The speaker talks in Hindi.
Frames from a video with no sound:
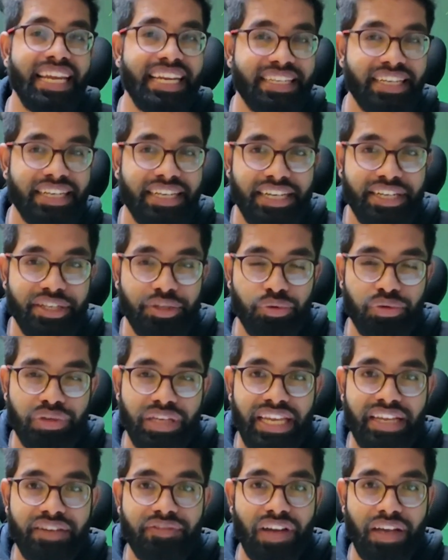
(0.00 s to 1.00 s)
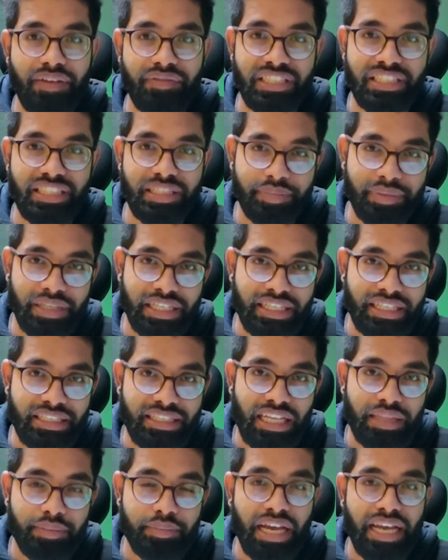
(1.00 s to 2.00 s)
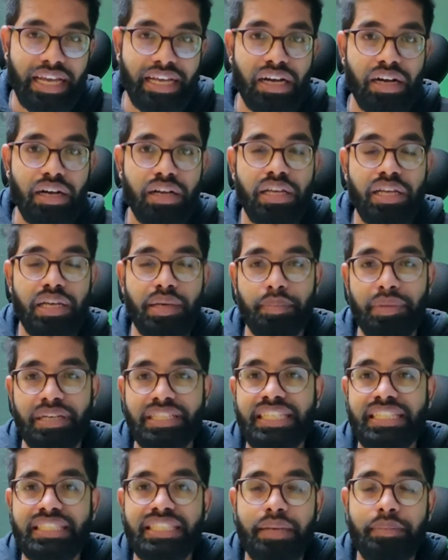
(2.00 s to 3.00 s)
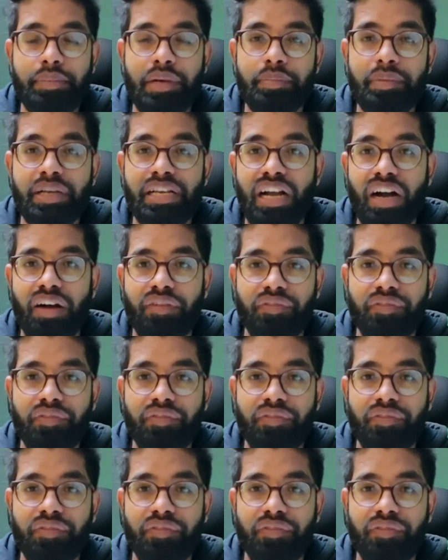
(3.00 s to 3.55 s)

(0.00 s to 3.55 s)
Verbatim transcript: एट हंड्रेड यू के एक फाइव जी चिपसेट के साथ में आएगा बजट सेगमेंट में